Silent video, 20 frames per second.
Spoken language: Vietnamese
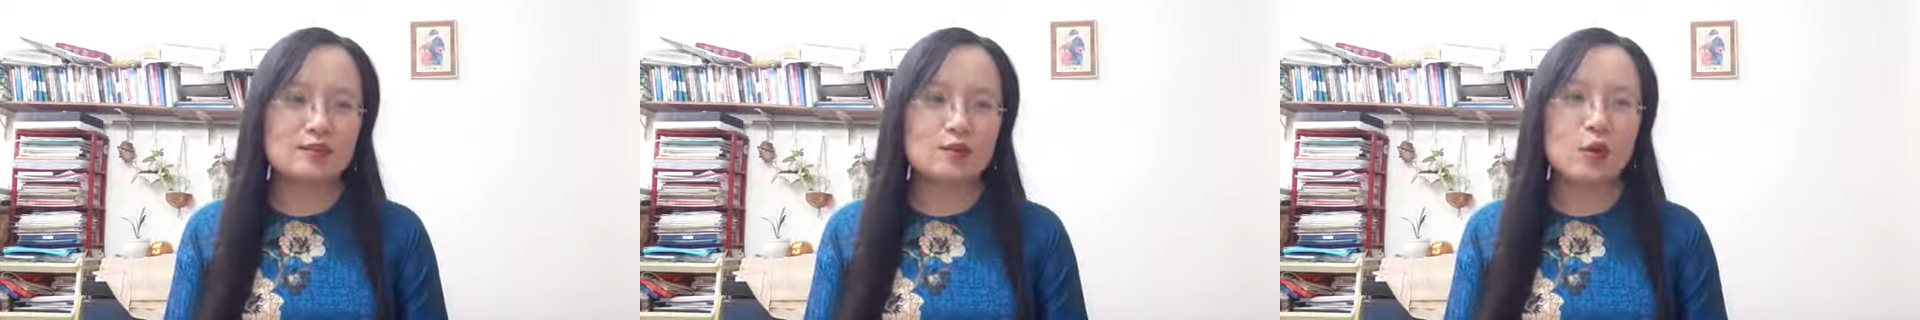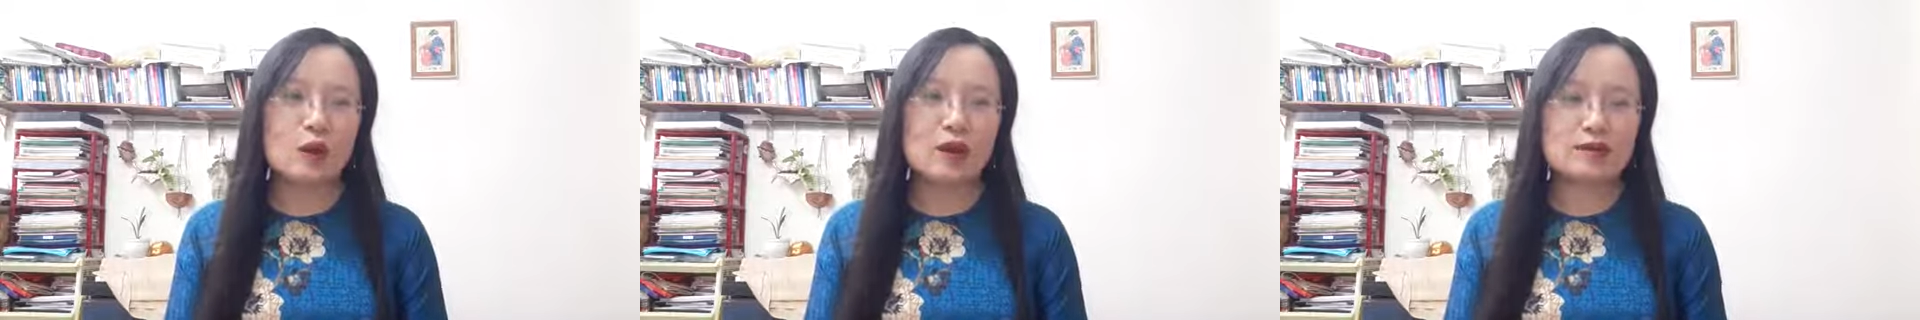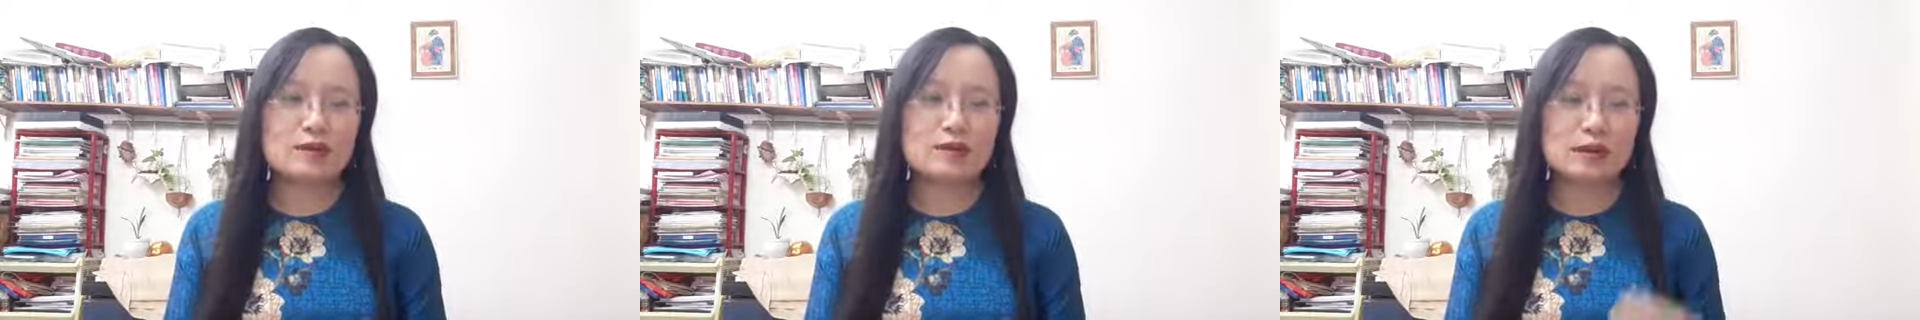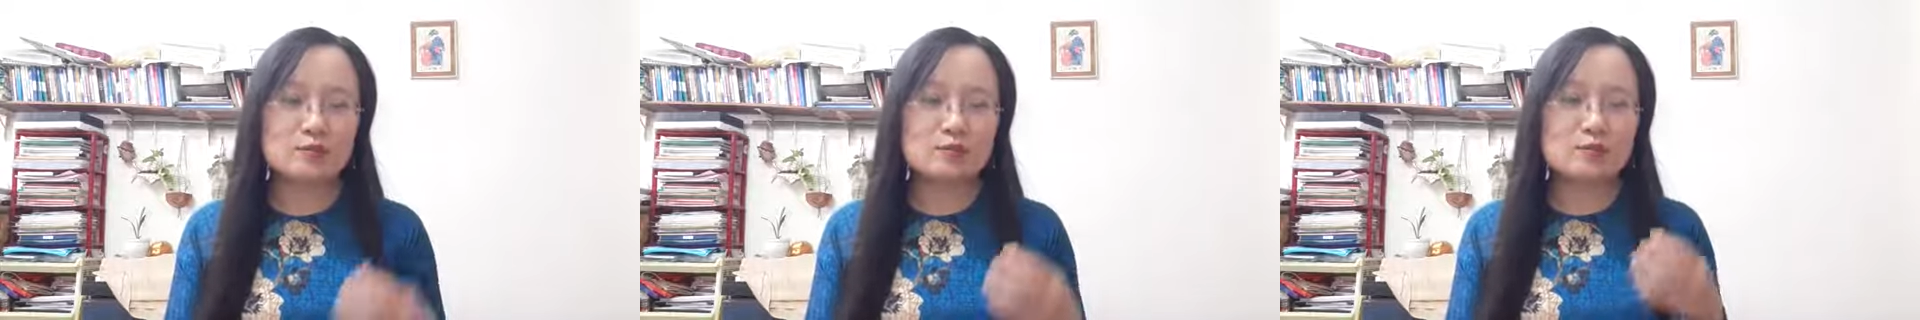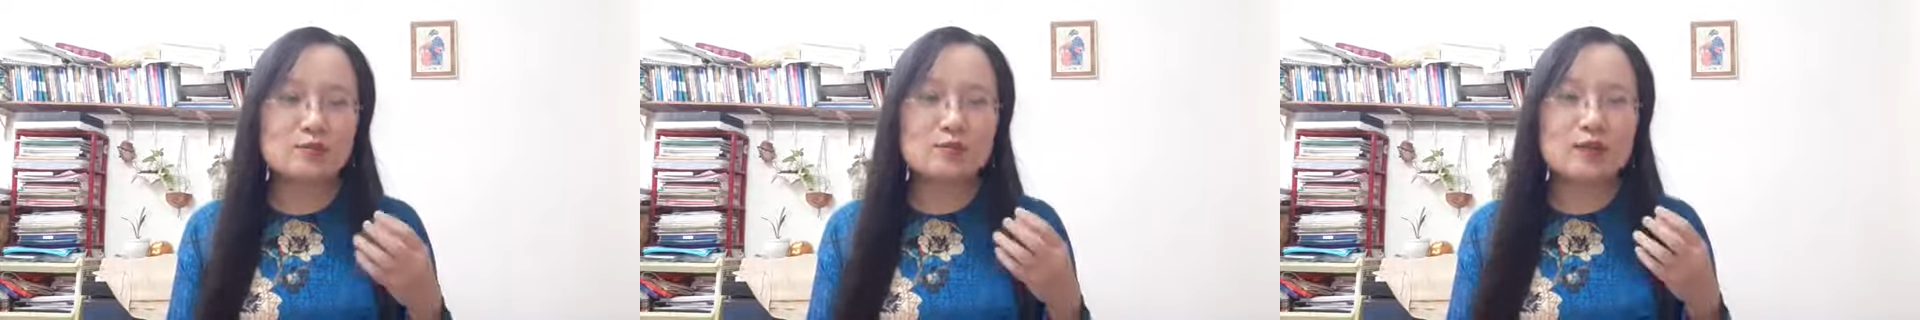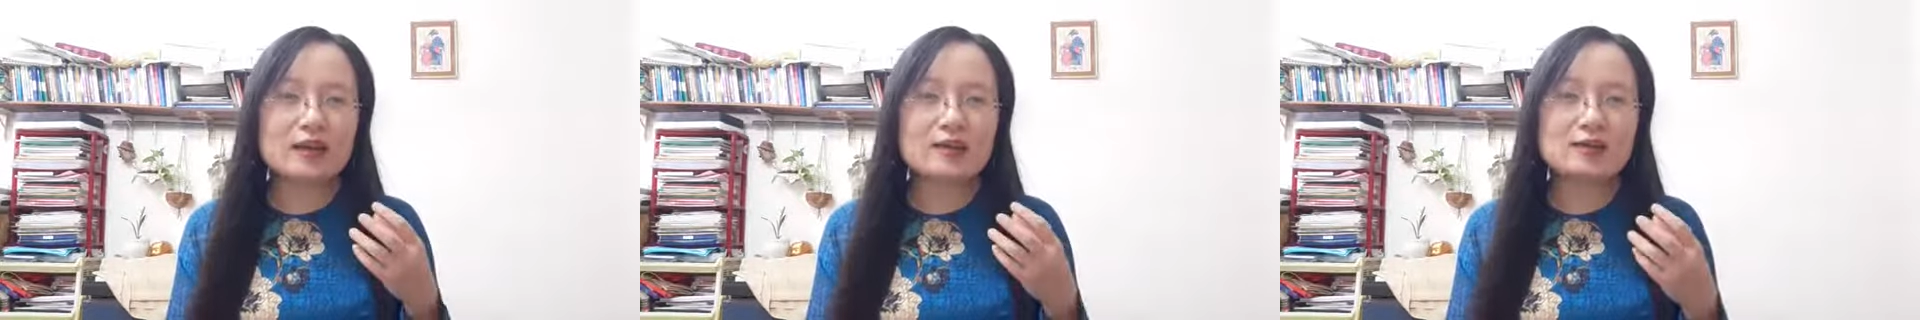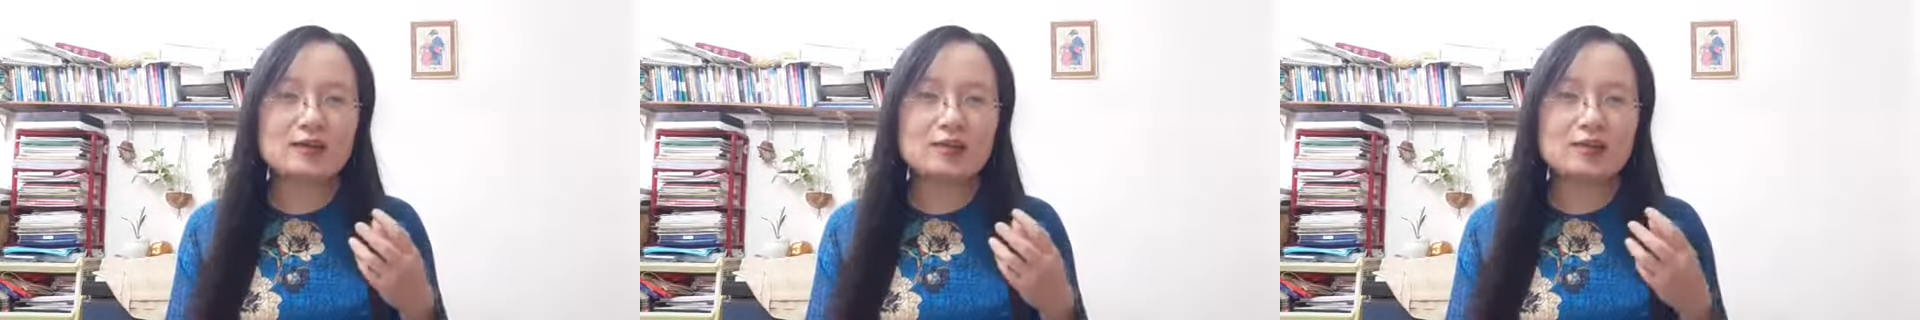loại cảm xúc
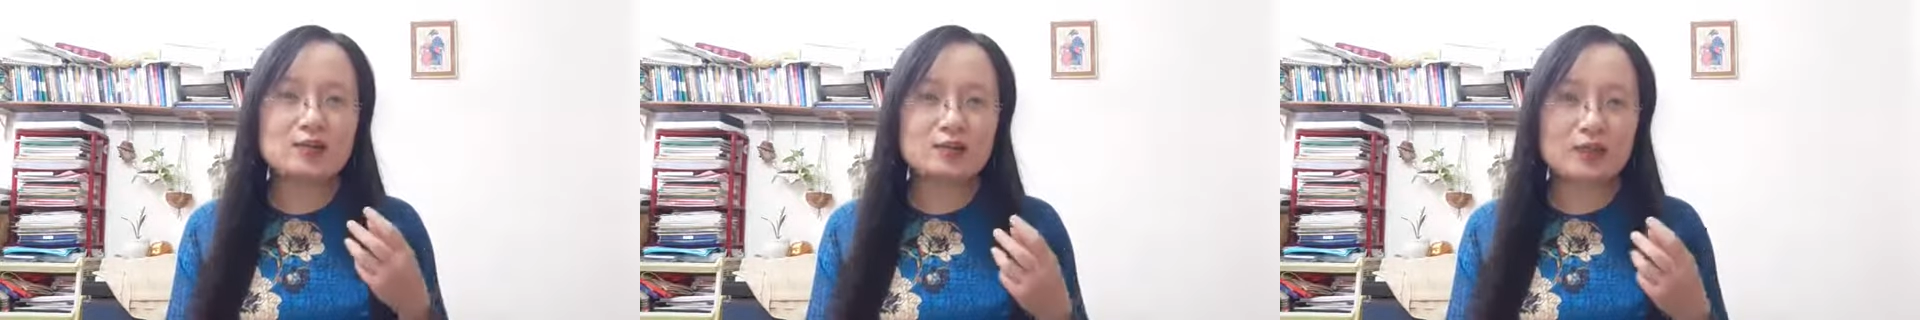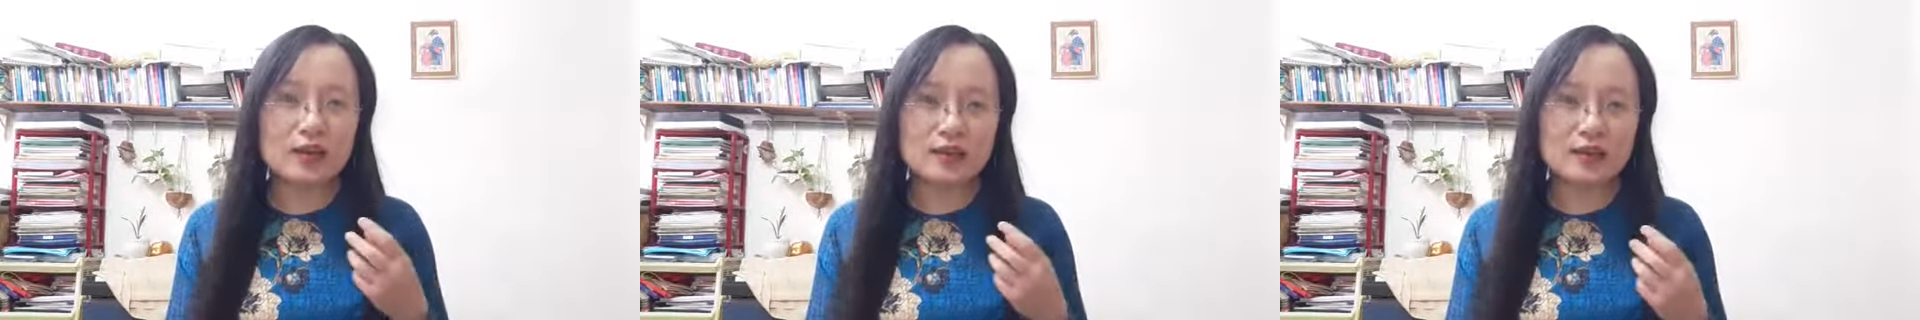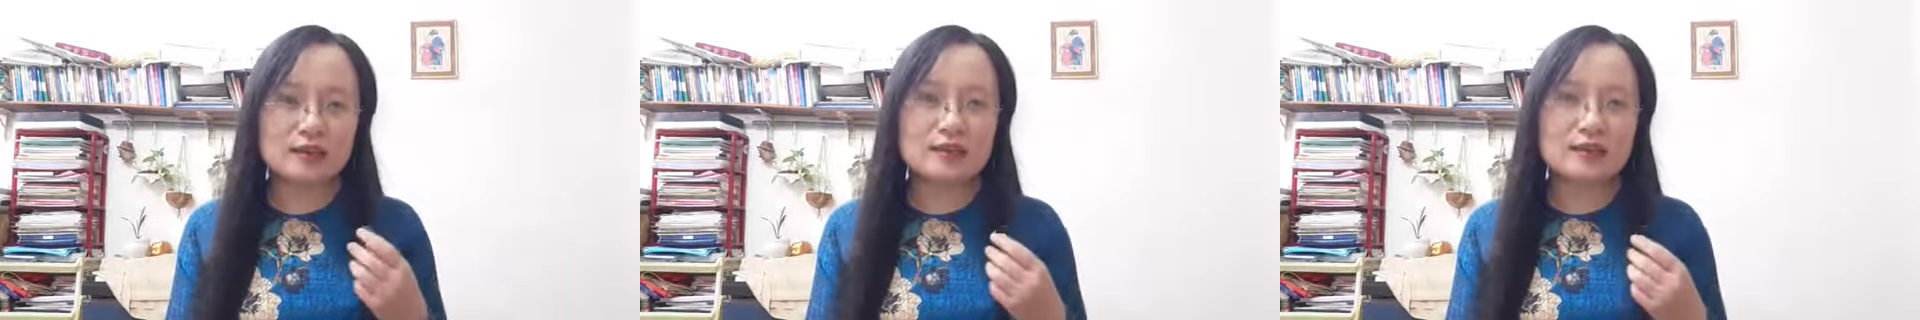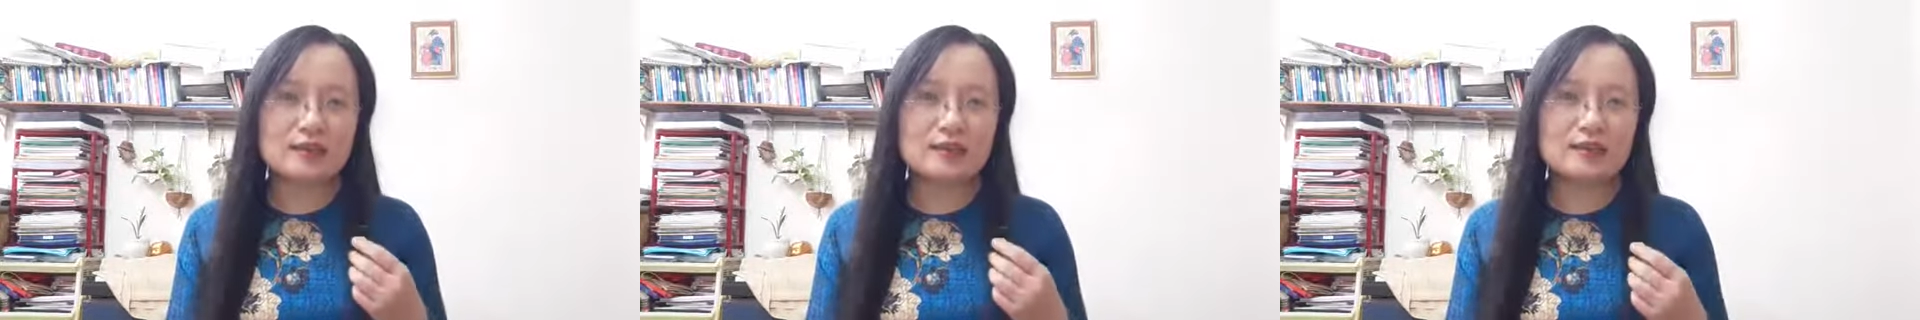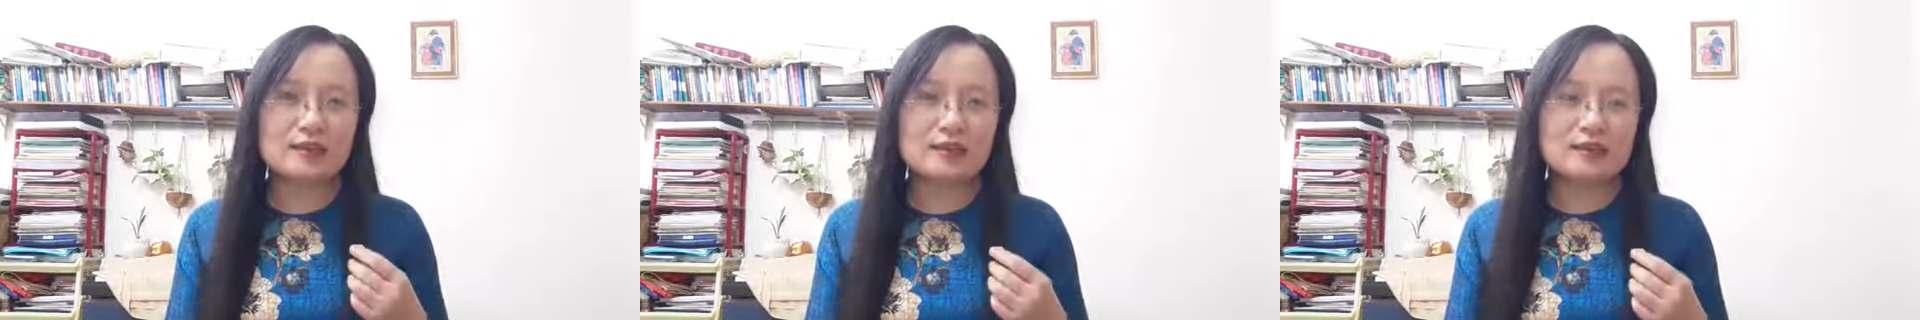hai chiều này